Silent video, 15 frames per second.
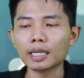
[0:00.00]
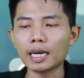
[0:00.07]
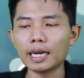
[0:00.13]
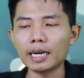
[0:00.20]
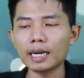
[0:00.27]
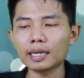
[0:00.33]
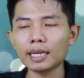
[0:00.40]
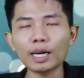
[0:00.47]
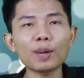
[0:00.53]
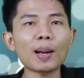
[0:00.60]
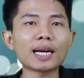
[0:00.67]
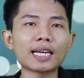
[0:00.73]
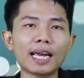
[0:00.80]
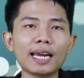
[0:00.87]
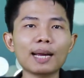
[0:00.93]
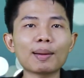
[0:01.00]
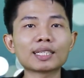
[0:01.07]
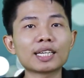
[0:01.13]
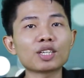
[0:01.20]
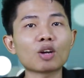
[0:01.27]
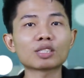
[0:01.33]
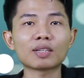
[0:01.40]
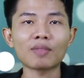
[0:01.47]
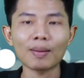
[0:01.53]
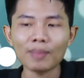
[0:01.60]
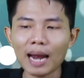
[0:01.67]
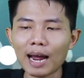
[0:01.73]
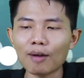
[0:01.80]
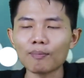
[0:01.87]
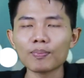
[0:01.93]
Thì theo các bạn nghĩ các bạn sẽ chọn sản phẩm
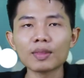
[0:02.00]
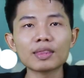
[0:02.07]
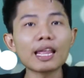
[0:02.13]
nào?